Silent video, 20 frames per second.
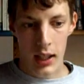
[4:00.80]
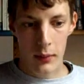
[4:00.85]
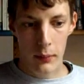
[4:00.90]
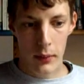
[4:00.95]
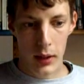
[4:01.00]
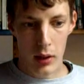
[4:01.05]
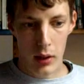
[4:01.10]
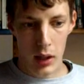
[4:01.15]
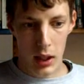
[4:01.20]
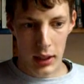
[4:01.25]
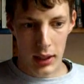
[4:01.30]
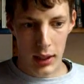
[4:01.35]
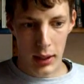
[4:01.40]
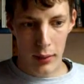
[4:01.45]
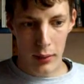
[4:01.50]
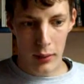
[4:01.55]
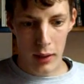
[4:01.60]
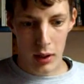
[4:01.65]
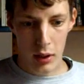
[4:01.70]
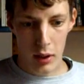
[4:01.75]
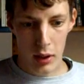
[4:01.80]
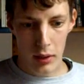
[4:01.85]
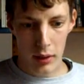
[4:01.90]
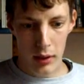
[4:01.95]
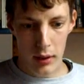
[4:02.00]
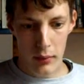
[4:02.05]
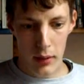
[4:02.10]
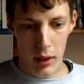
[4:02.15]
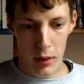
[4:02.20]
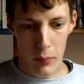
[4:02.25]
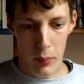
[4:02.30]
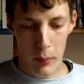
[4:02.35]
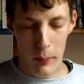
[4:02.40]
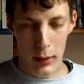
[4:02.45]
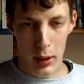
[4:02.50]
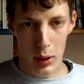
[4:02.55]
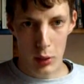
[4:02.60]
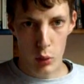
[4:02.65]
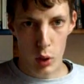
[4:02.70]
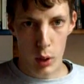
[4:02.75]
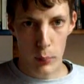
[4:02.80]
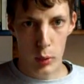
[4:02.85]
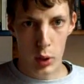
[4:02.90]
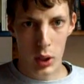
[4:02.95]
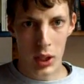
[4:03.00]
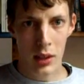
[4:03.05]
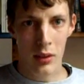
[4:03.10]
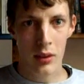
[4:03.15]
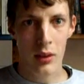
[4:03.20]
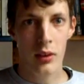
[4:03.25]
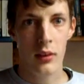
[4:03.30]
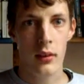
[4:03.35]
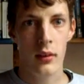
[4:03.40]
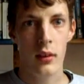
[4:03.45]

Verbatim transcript: Irgendwie hatte ich es da heute, diesmal mit den Hörbüchern.